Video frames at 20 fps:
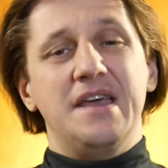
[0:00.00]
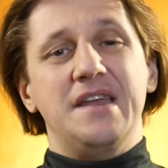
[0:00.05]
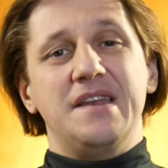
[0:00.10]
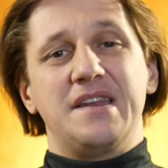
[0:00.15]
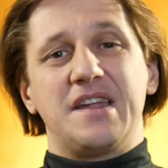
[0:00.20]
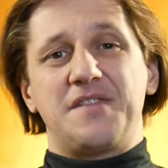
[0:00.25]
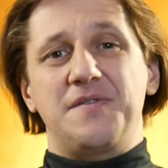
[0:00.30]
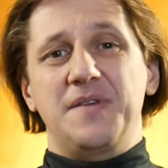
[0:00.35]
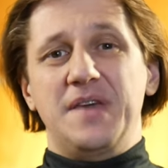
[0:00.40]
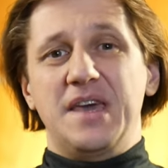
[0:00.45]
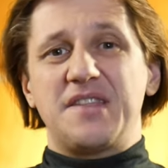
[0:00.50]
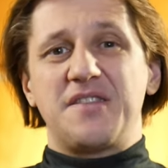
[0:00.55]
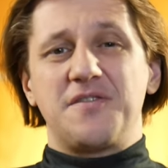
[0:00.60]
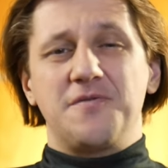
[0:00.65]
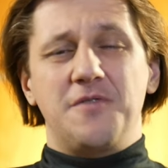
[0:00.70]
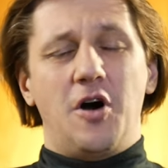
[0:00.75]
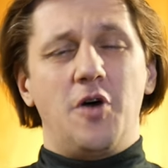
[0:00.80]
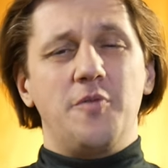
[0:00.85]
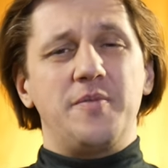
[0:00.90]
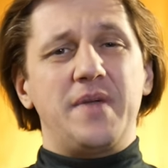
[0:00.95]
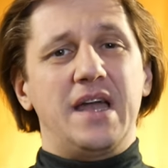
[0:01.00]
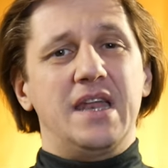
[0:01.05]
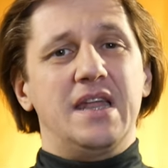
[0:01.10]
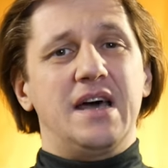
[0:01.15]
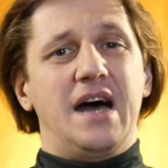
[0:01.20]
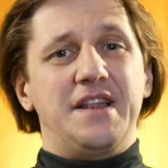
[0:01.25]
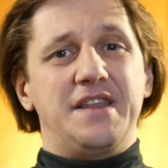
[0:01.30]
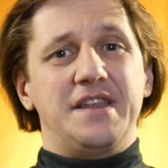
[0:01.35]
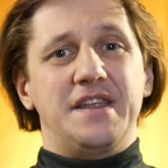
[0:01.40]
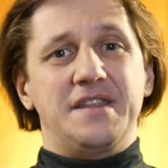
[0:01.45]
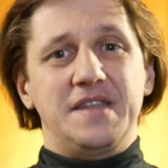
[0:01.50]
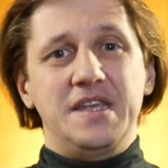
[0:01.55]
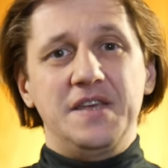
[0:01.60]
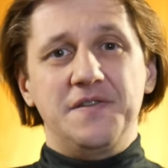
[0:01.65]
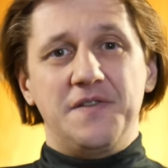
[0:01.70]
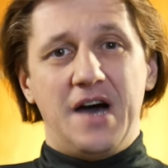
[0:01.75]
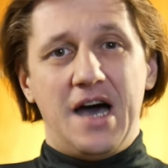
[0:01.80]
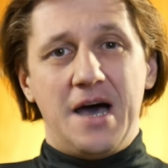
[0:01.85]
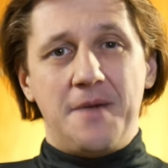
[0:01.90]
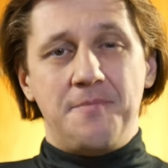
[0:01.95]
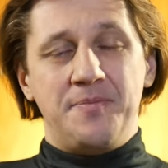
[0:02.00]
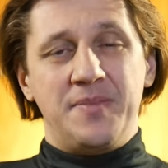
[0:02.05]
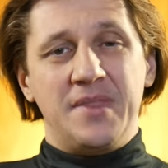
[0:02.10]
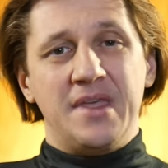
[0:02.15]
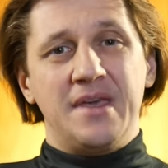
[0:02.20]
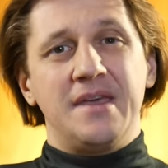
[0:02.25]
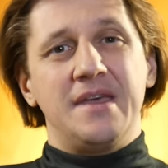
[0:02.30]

Dass wir jetzt überhaupt eine Alternative haben,